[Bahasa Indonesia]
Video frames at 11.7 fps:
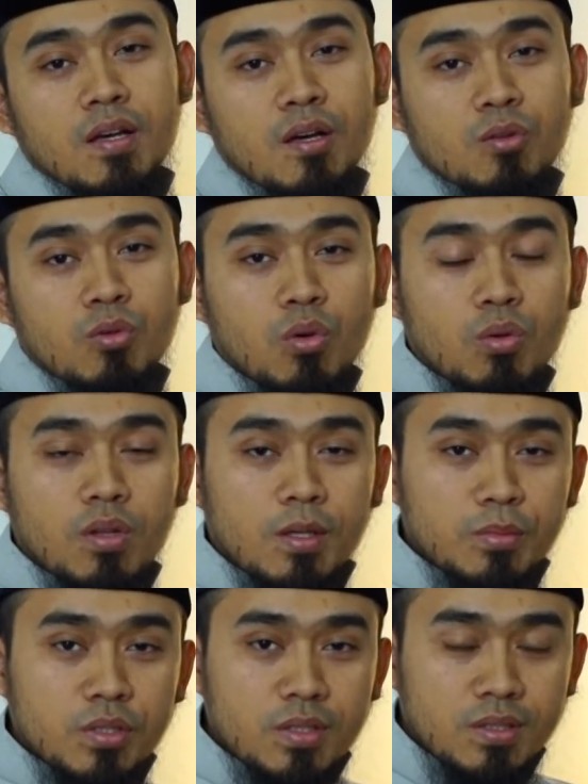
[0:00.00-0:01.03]
Ar-Ruhul
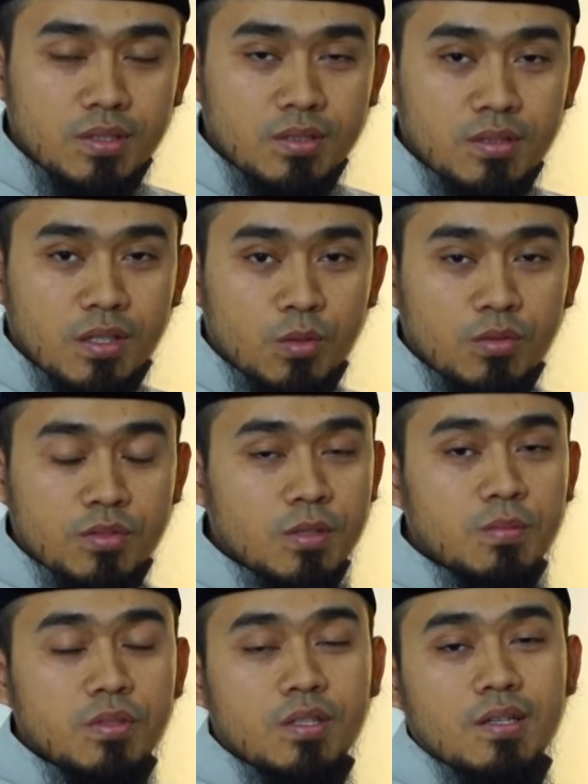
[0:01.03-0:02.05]
Amin yaitu
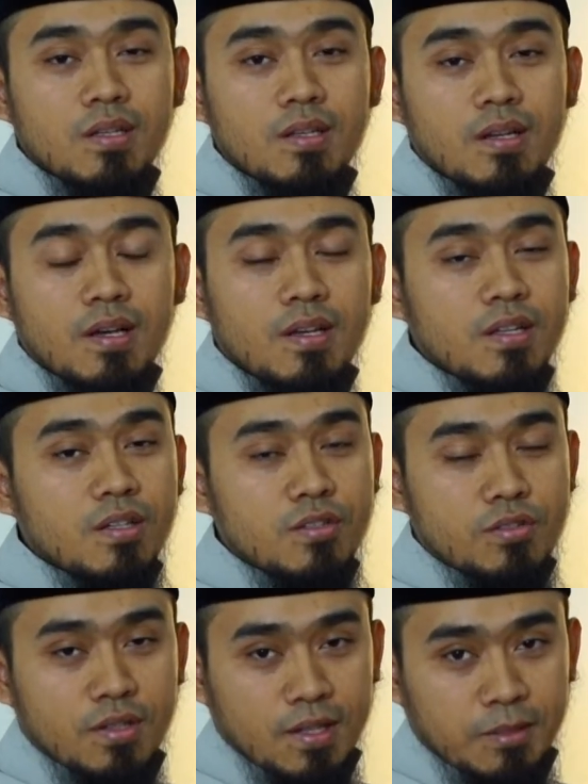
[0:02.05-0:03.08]
Jibril alaihi
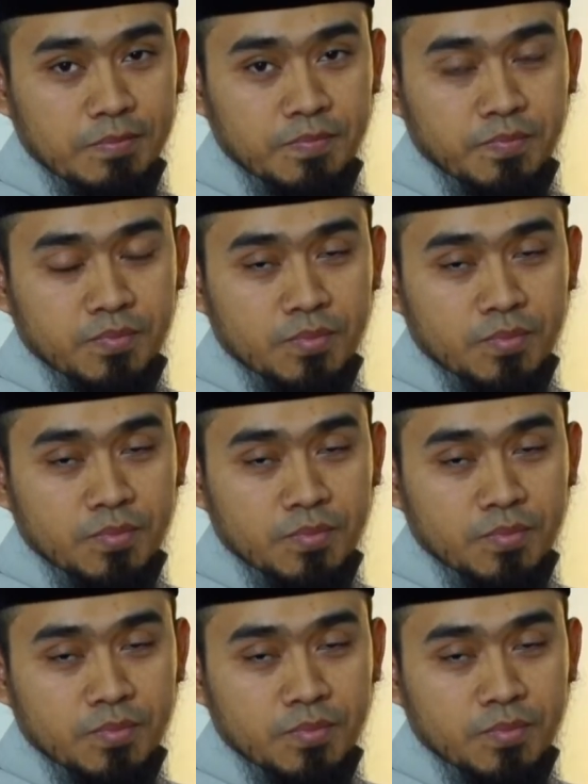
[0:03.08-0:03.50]
salam.